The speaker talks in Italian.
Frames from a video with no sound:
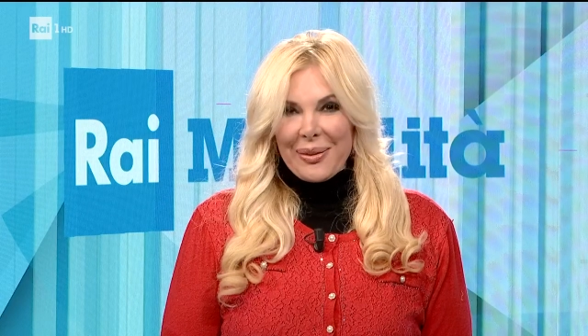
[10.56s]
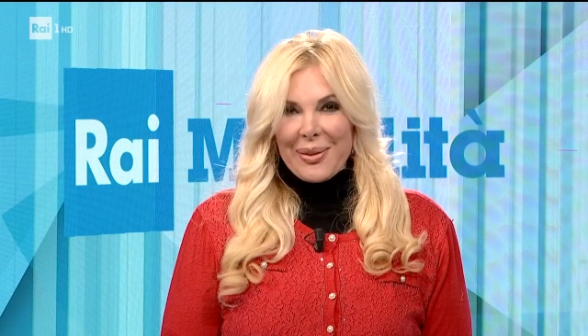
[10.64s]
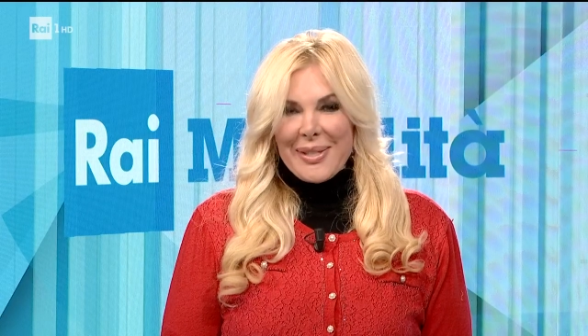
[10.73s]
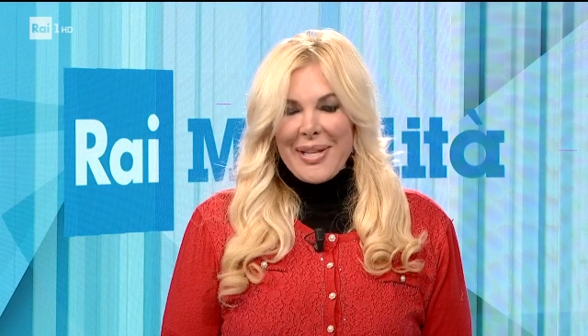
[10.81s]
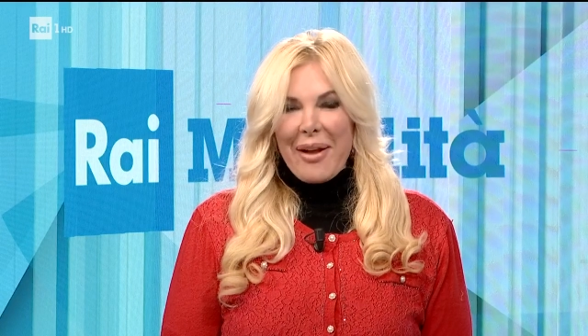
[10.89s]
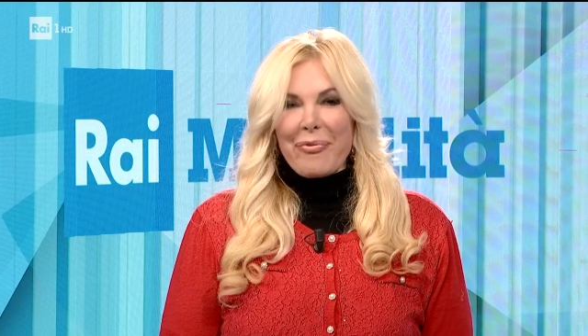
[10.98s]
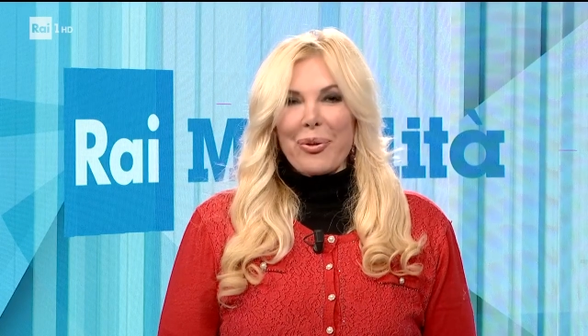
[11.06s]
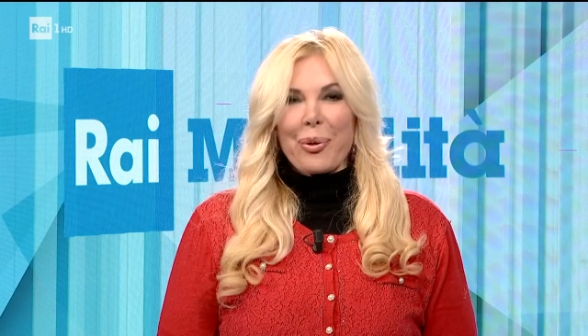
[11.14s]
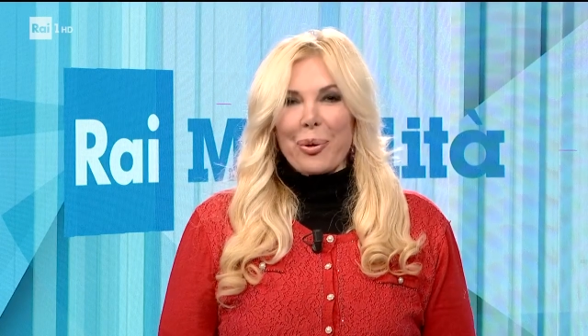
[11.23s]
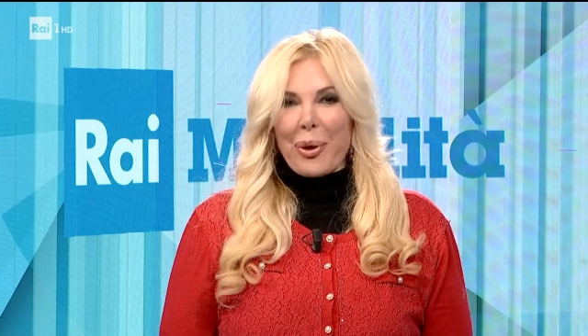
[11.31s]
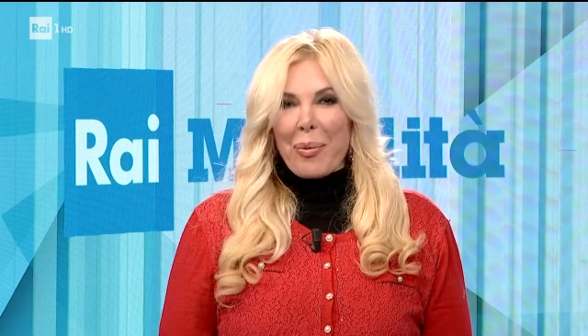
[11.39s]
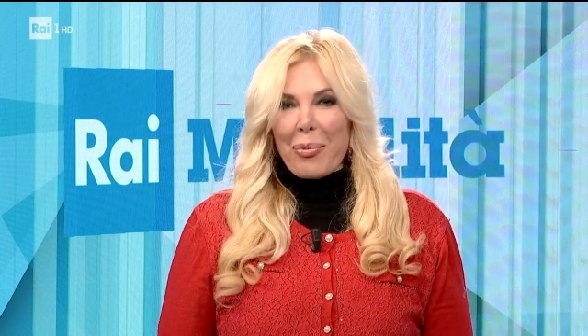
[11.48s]
Stefano
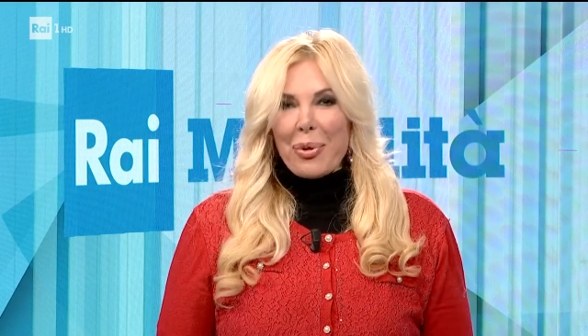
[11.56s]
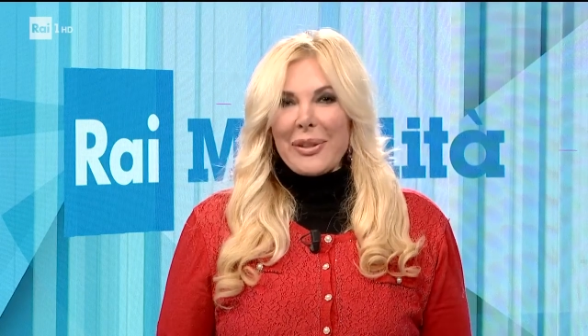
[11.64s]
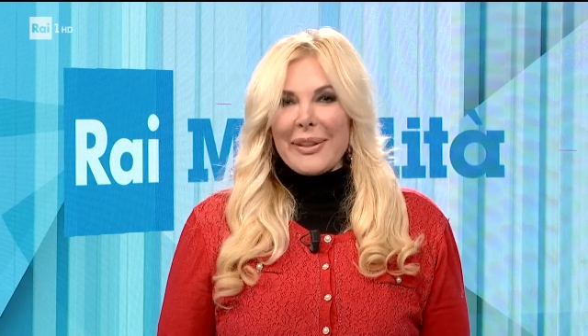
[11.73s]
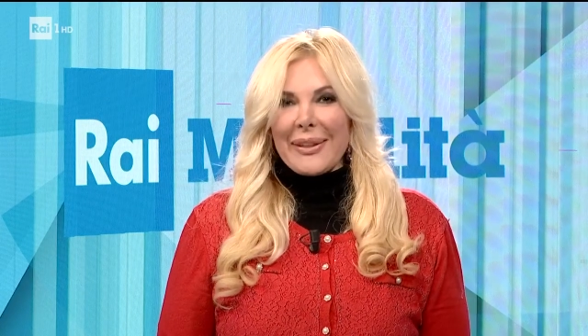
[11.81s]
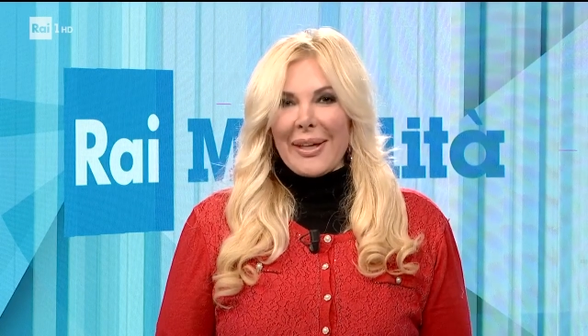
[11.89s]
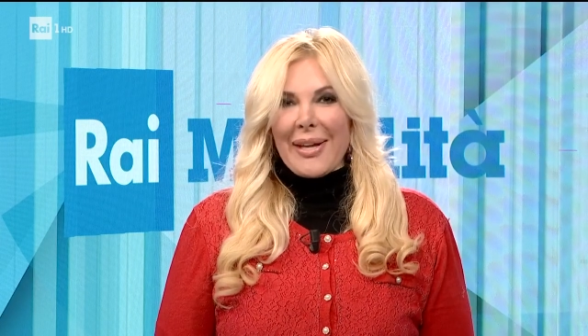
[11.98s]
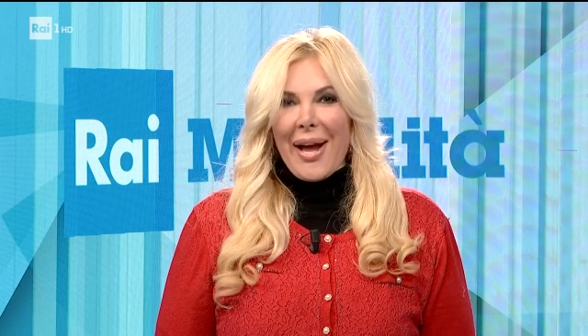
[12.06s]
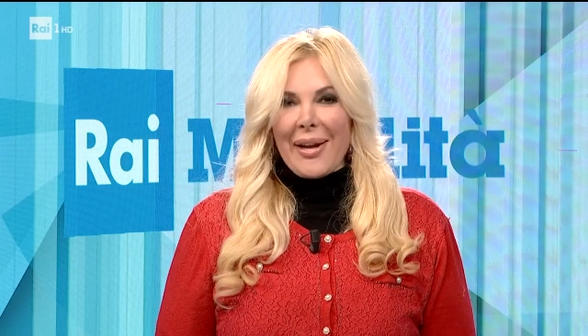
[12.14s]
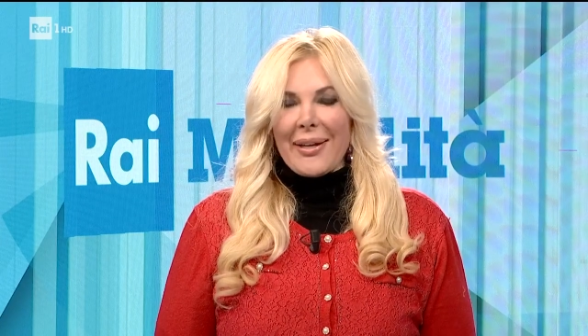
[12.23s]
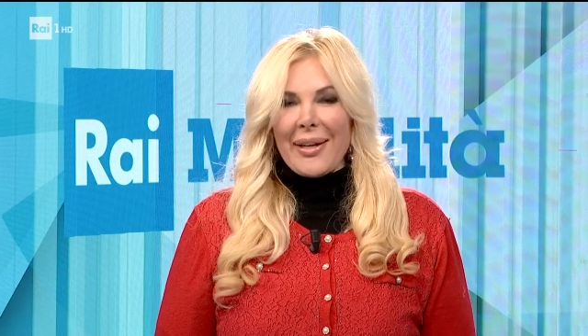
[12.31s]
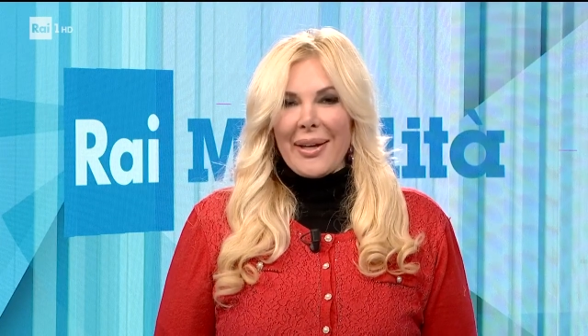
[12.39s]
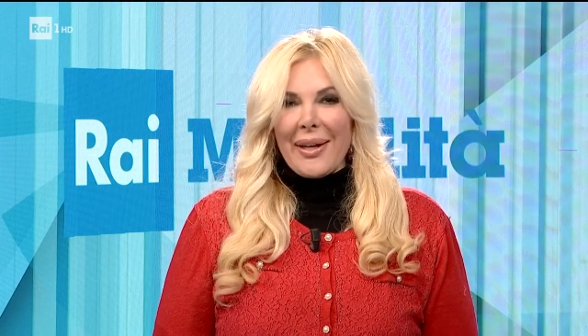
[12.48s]
con molti
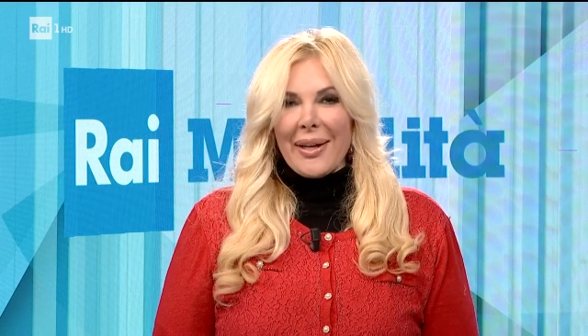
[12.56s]
italiani